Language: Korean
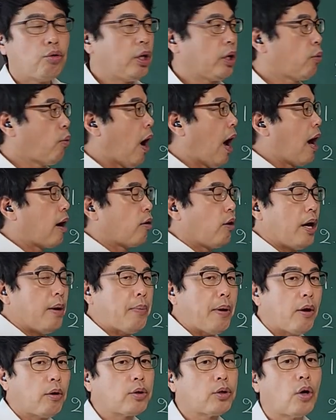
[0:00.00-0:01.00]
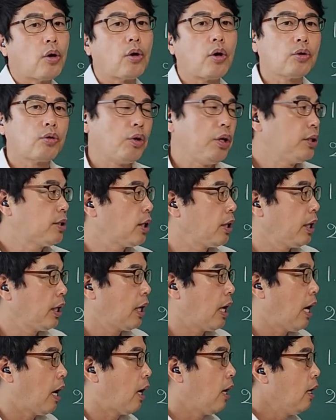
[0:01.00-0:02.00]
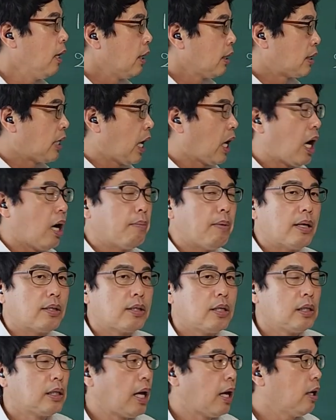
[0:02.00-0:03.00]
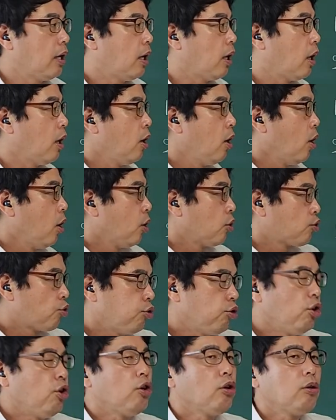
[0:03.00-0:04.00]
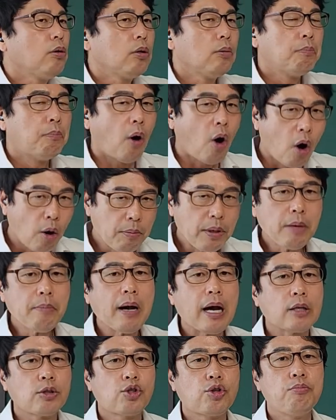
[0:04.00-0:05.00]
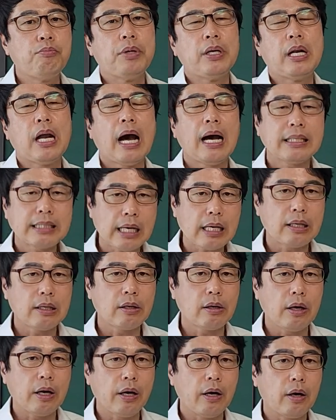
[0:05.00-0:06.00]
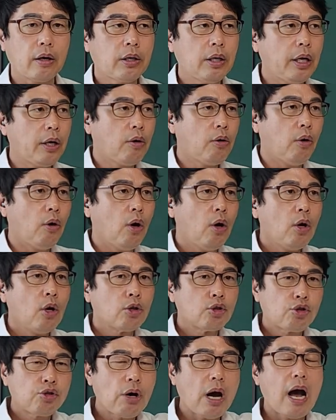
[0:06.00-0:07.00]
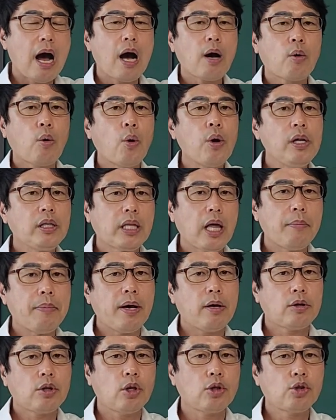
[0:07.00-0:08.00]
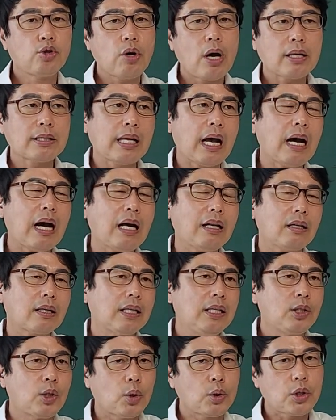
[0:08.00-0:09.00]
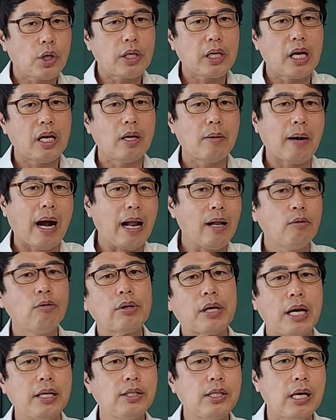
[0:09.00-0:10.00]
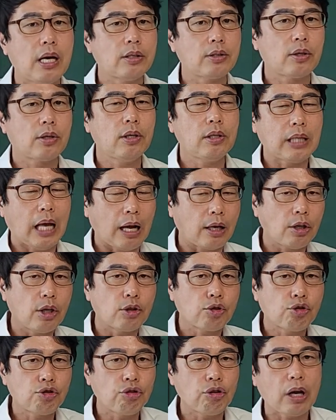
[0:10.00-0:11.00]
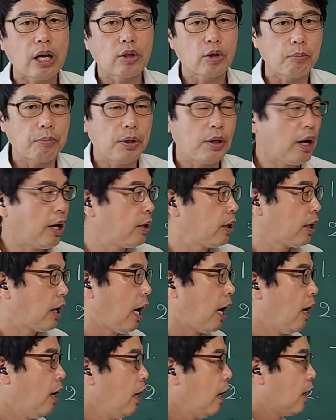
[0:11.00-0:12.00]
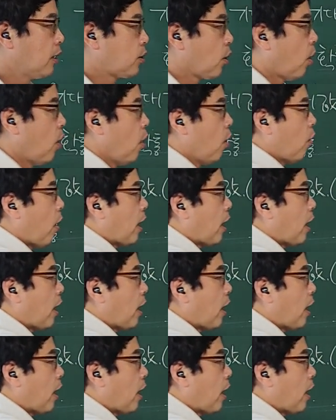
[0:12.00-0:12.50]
우리 과거에 배웠던 것도 있으니까 제가 봤을 때는 수능 범위만 준비를 하자는 거예요. 그리고 수학, 고1 때 배웠던 수학 상하는 기초적인 개념 알고 계셔야죠. 그건 당연히 수능에도 필요하니까. 그래서